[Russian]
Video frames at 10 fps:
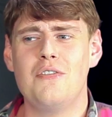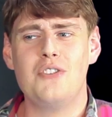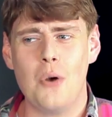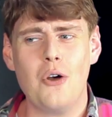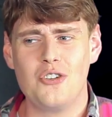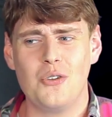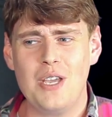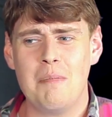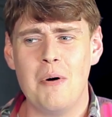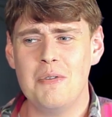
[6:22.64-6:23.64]
Все, что
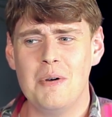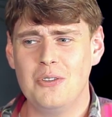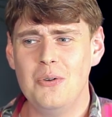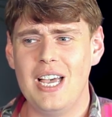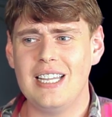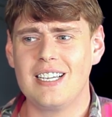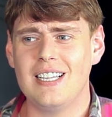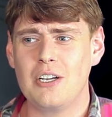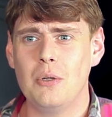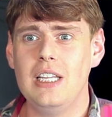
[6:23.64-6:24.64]
я помню оттуда, это
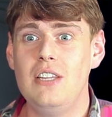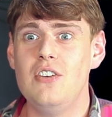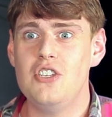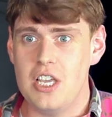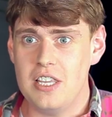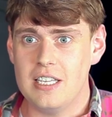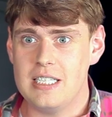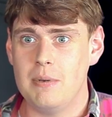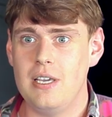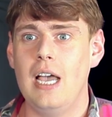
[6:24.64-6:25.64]
глаголы движения.
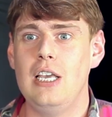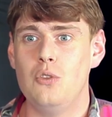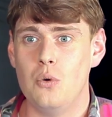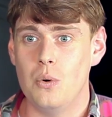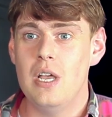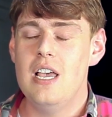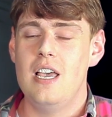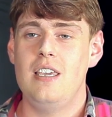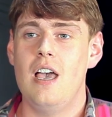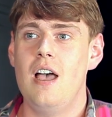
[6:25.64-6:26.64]
Типа, я иду,
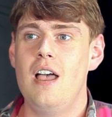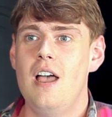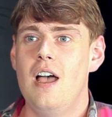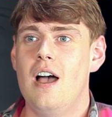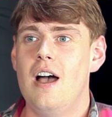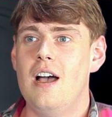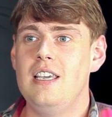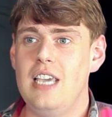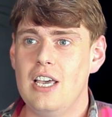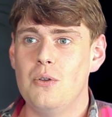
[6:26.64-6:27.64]
я э,
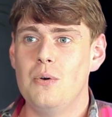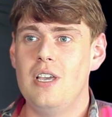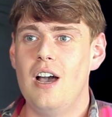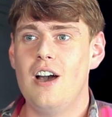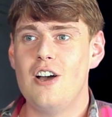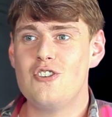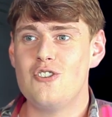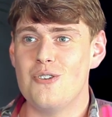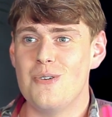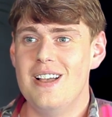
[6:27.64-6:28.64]
еду, я
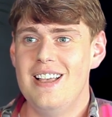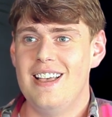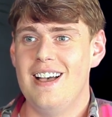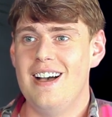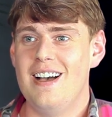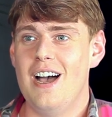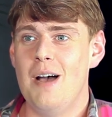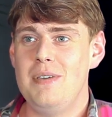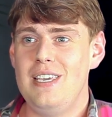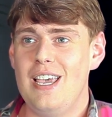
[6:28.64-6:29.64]
хожу, а,
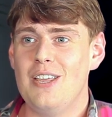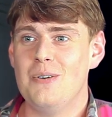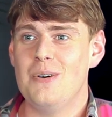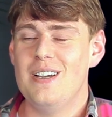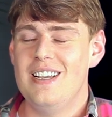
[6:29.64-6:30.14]
объеду,